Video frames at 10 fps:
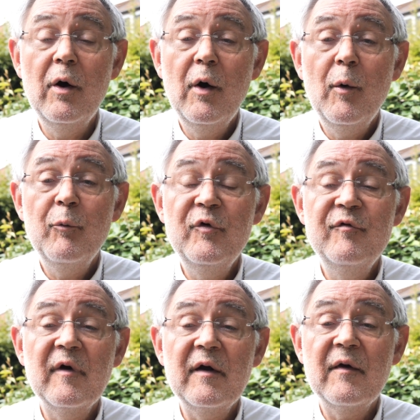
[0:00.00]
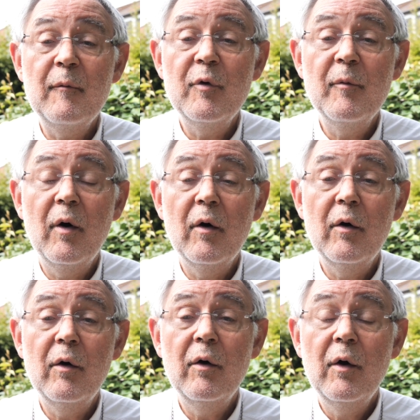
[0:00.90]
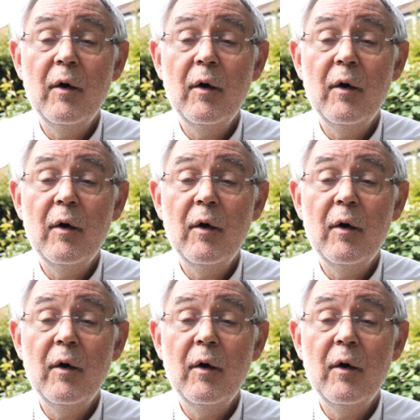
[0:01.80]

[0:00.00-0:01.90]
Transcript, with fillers: euh, puisse véritablement euh,